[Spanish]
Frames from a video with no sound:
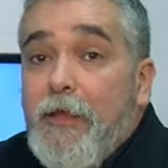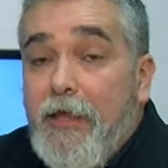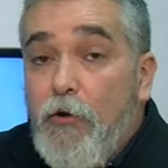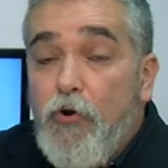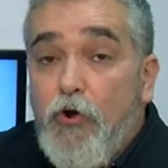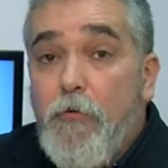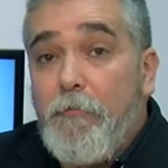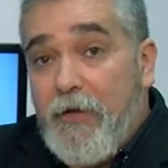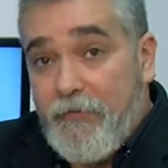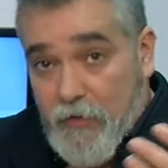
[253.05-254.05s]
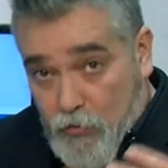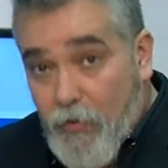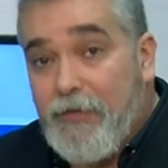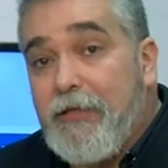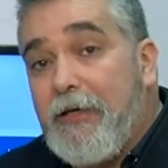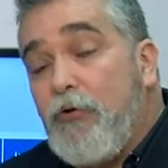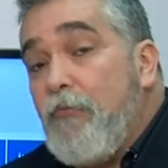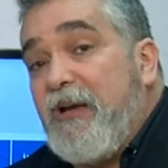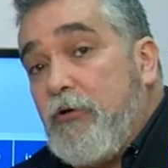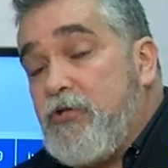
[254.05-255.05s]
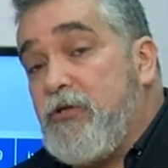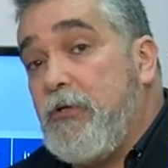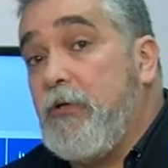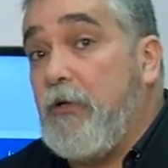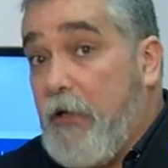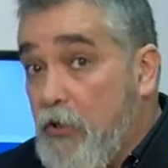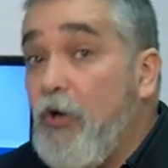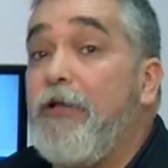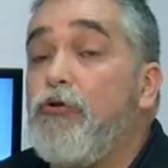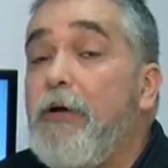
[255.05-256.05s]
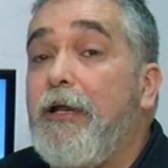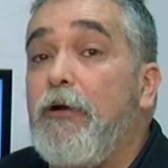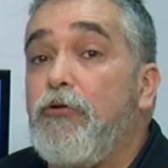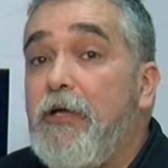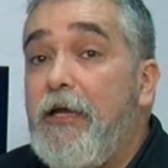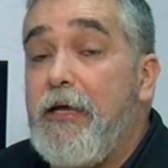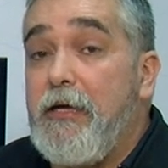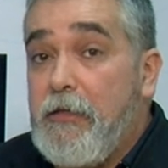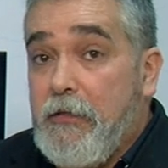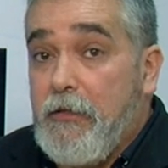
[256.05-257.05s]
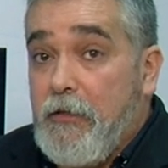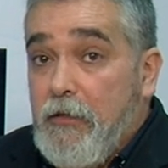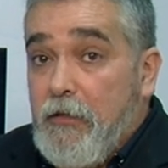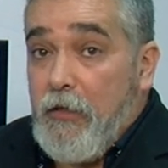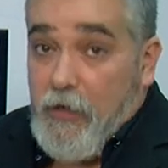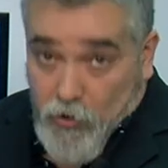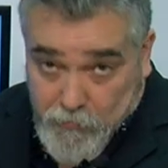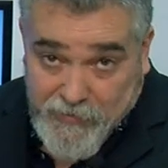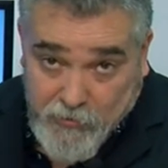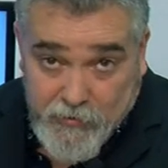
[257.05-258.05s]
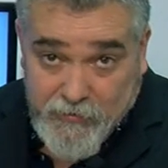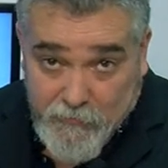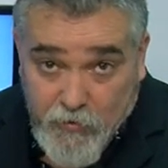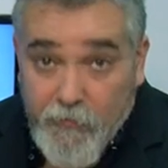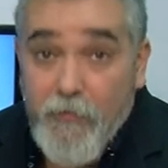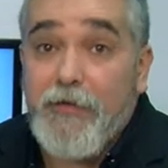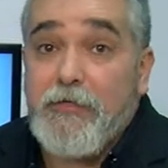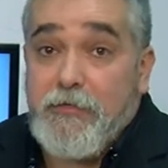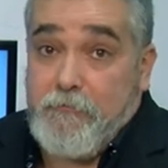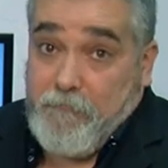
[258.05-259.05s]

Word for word: que uno compre 50 números y no le toque la lotería, y con medio décimo pues vaya,